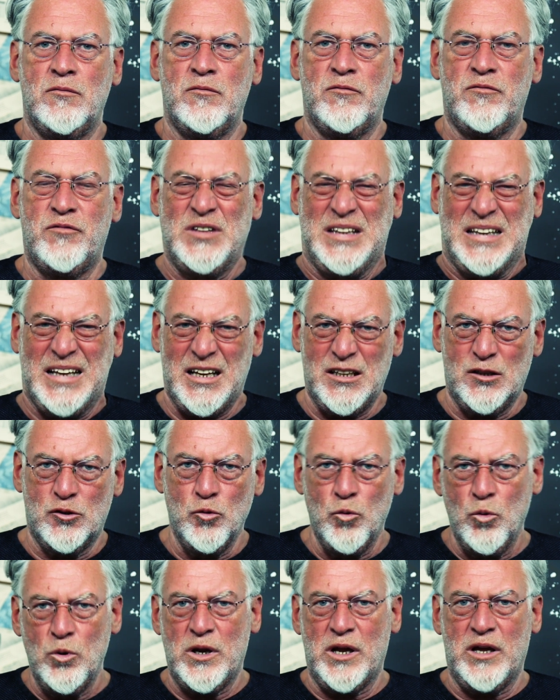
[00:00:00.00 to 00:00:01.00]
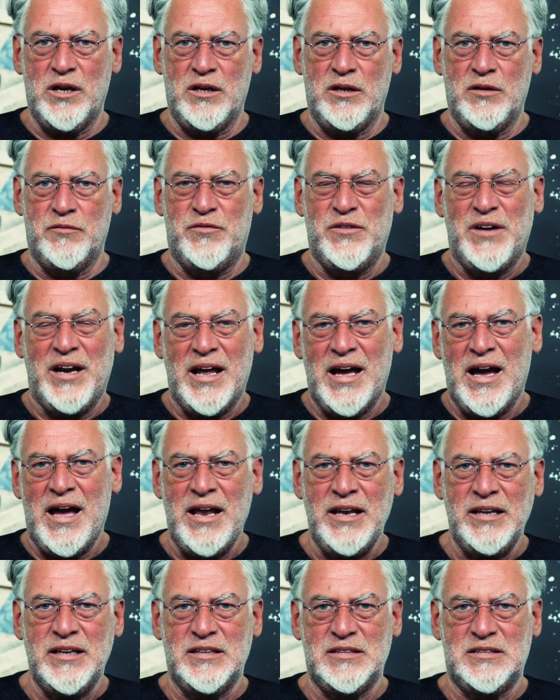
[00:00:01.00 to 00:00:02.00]
в натуре и в
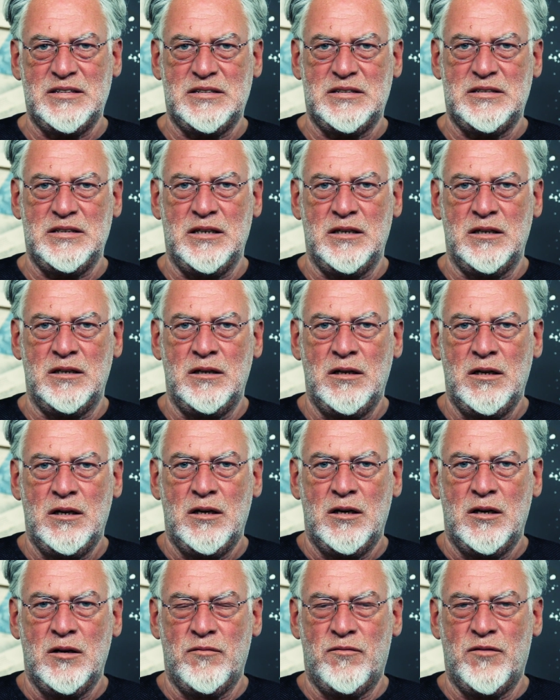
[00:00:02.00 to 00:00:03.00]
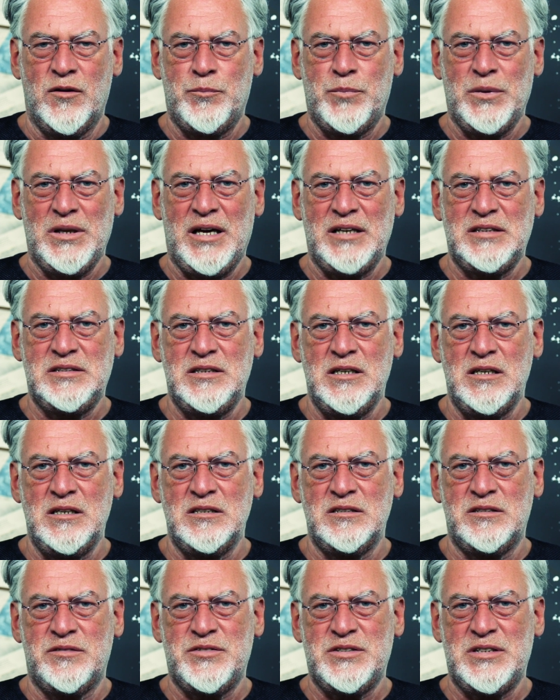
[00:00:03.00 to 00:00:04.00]
реальности –
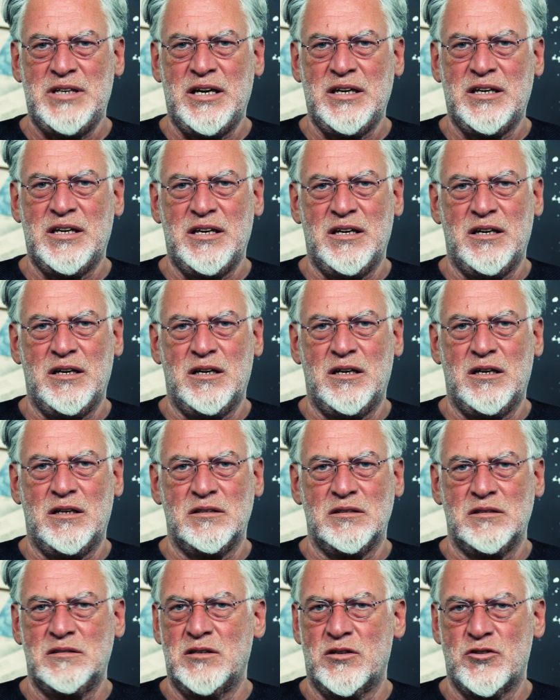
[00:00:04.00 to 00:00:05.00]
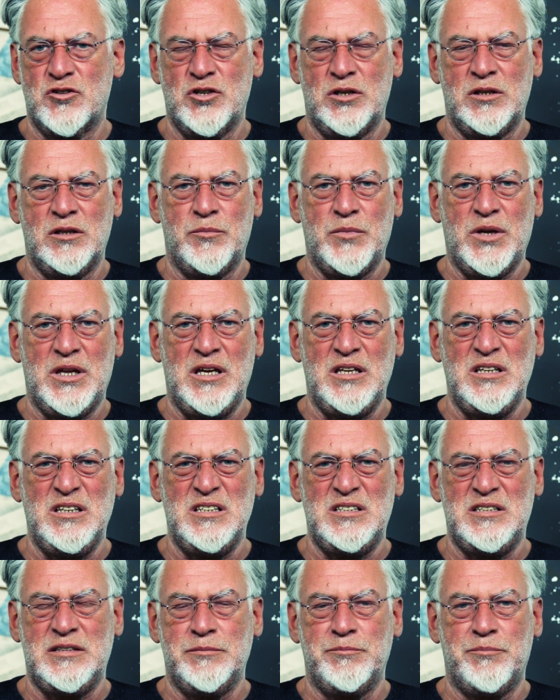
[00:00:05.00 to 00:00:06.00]
воплотились всякие совершенно мне
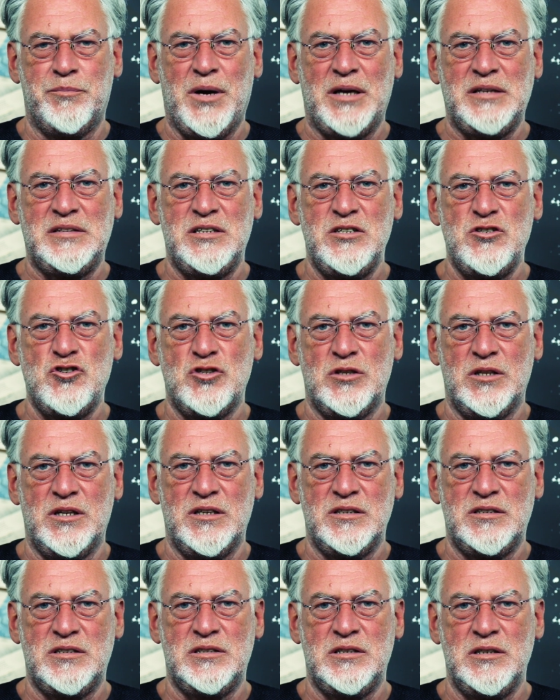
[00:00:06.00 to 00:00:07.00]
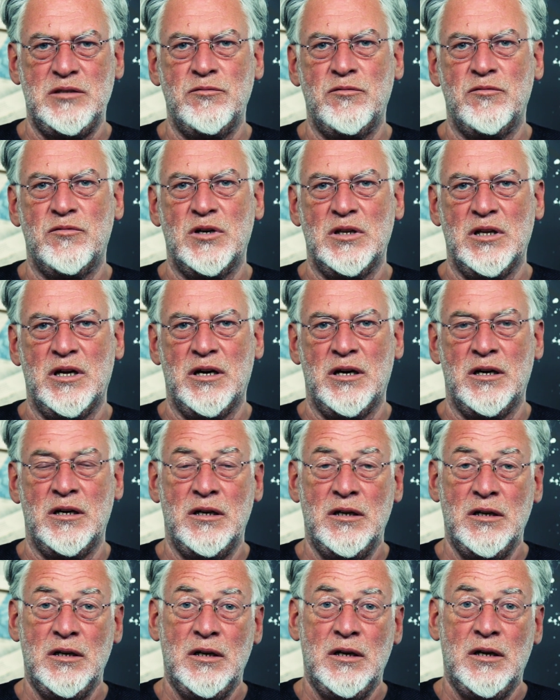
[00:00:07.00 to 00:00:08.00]
несимпатичные
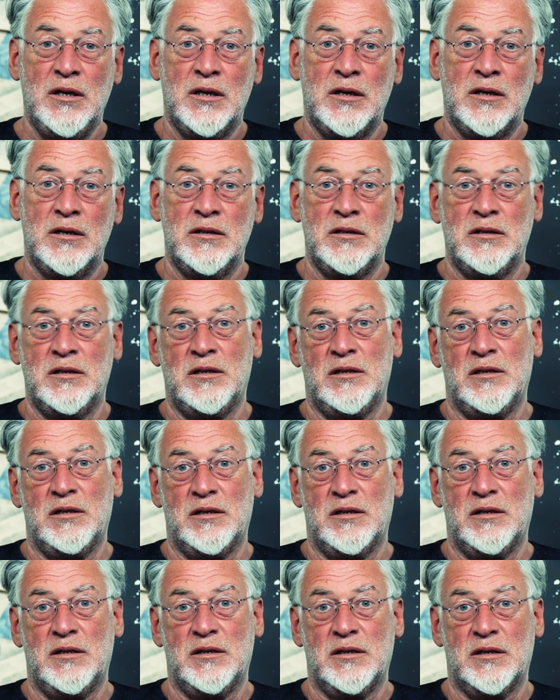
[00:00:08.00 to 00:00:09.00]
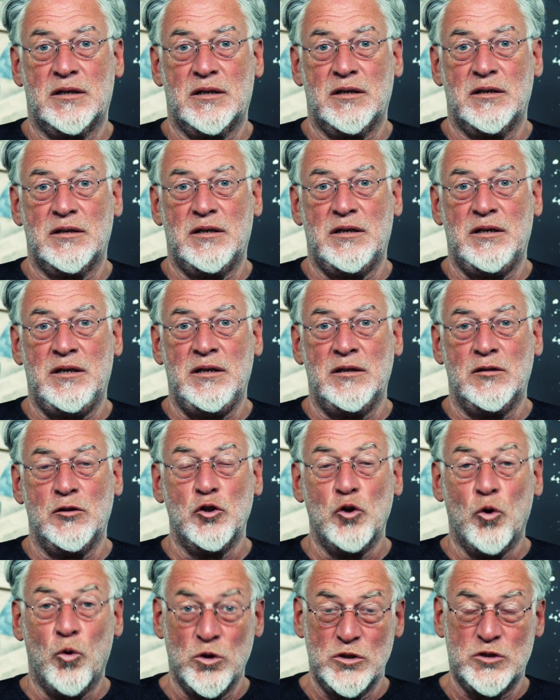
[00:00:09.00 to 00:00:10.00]
символы э, и
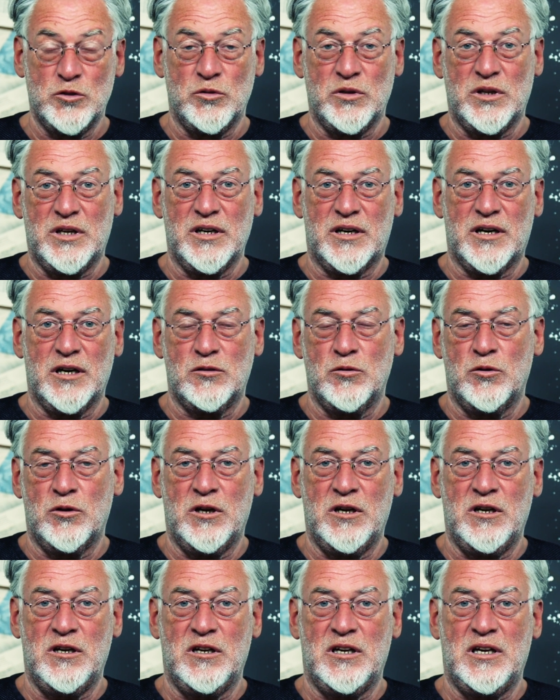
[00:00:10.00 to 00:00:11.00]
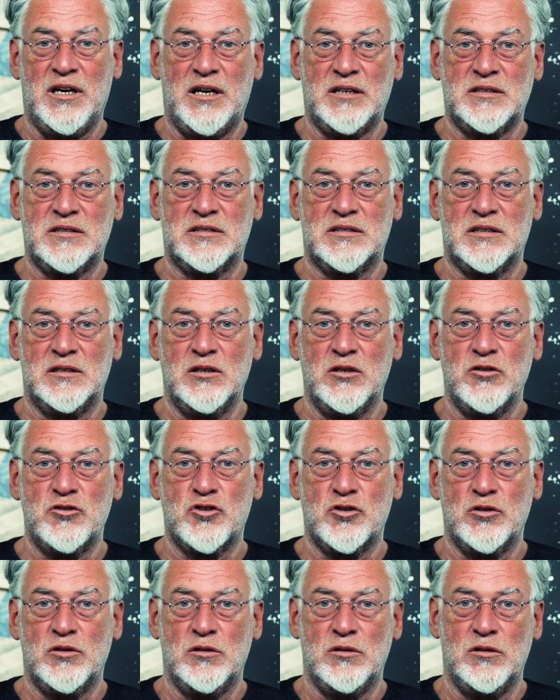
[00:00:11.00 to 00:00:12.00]
лозунги, которые я
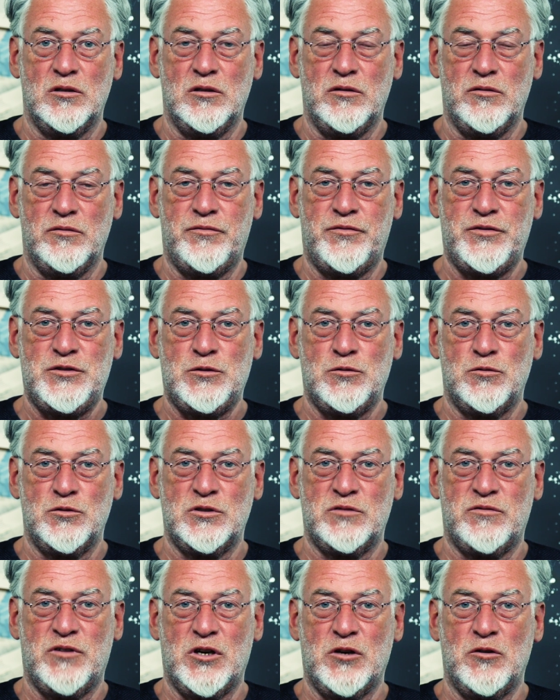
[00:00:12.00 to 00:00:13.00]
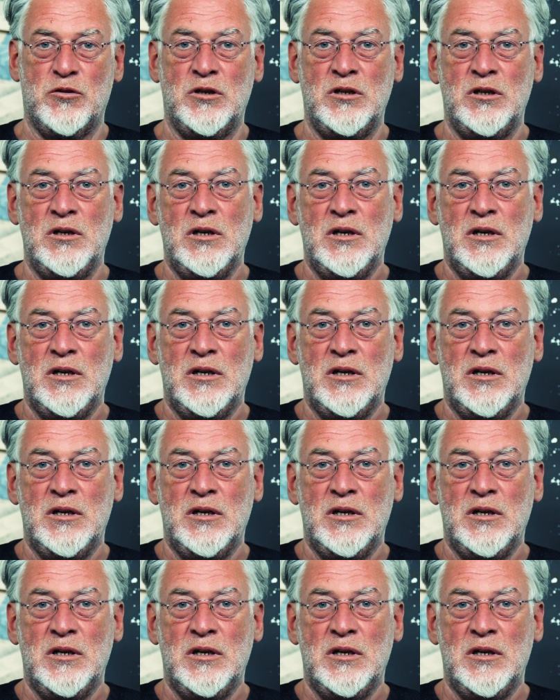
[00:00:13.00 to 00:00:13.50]
слышал все свое